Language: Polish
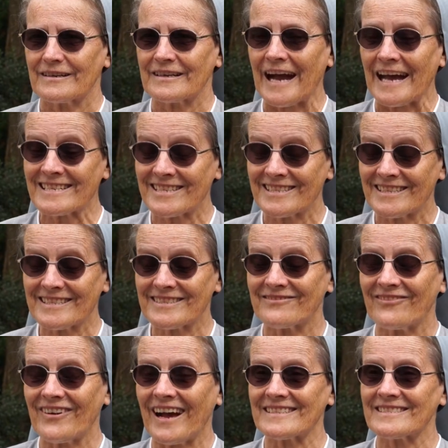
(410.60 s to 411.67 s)
Każdy z
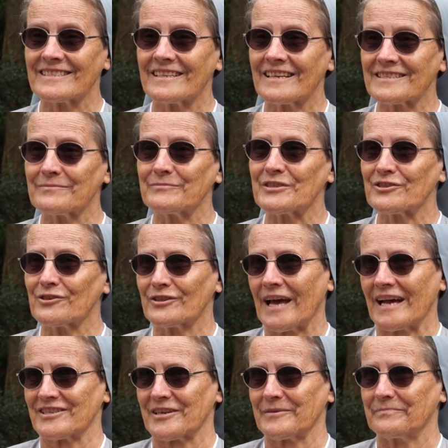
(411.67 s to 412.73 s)
Was jest
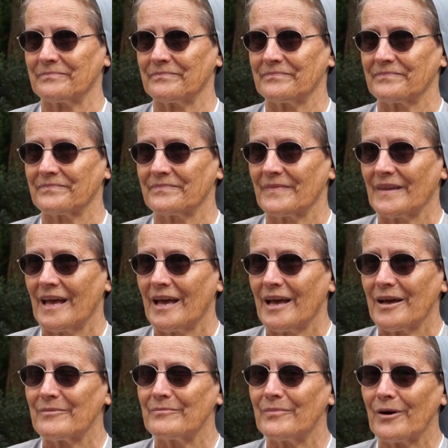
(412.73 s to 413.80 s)
misjonarzem,
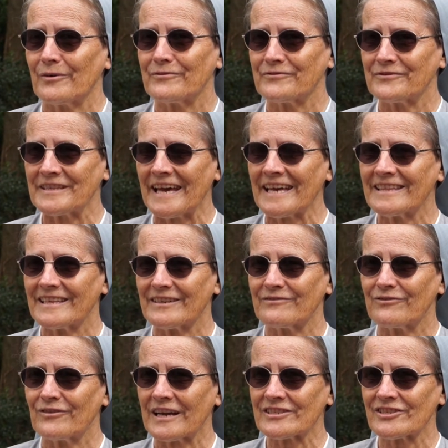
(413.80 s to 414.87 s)
bo wtedy
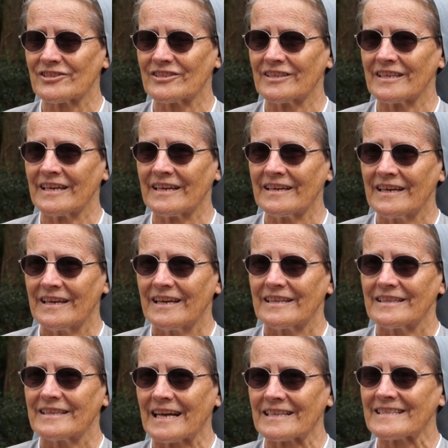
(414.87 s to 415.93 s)
właśnie
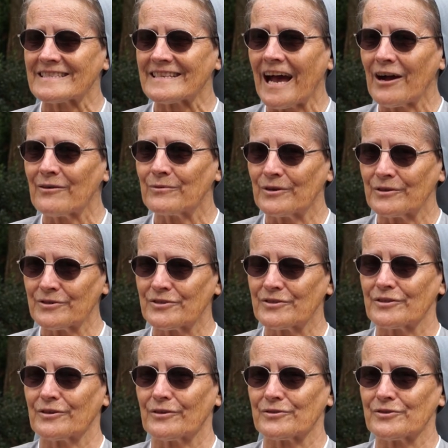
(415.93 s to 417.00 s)
ta
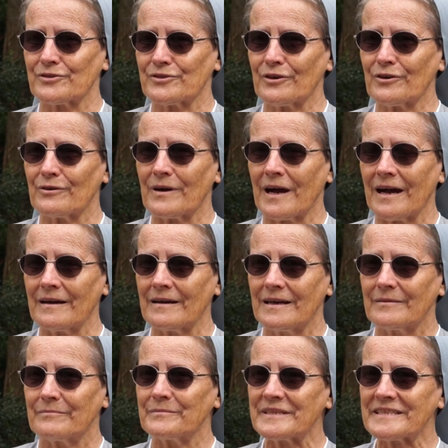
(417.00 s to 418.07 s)
całość Kościoła
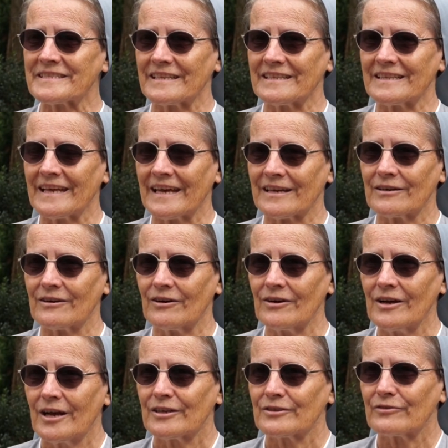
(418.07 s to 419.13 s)
misyjnego
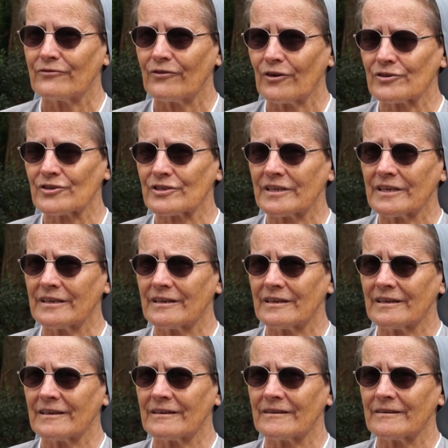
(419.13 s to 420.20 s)
tworzy e,
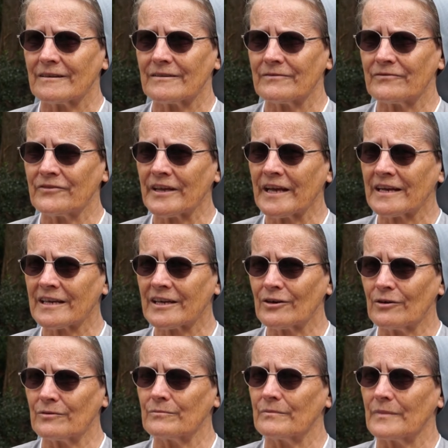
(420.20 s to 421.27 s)

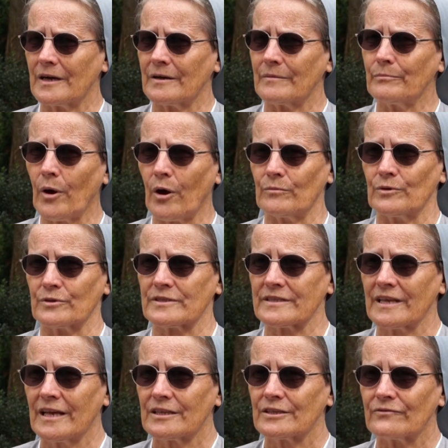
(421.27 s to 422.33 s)
wielką e,
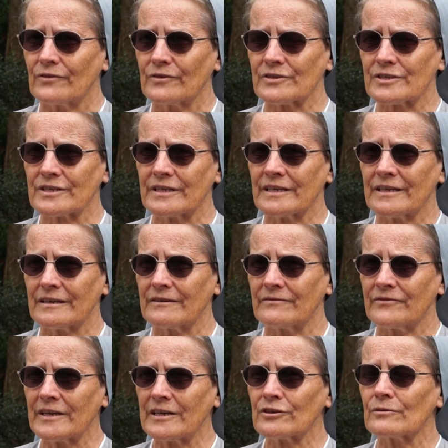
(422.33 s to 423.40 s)
pomoc, tworzy
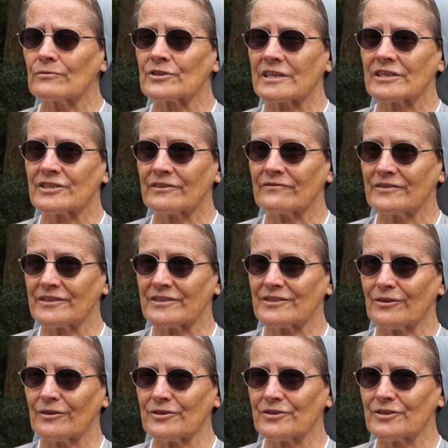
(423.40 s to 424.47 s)
wielką
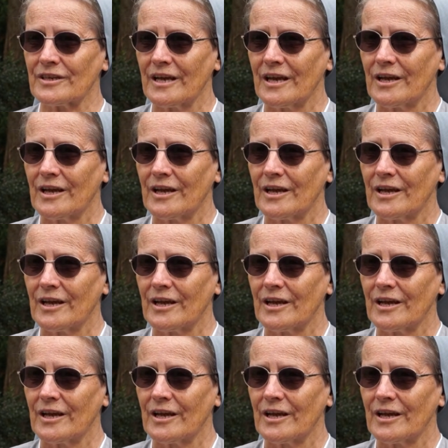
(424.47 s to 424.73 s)
rzeczywistość,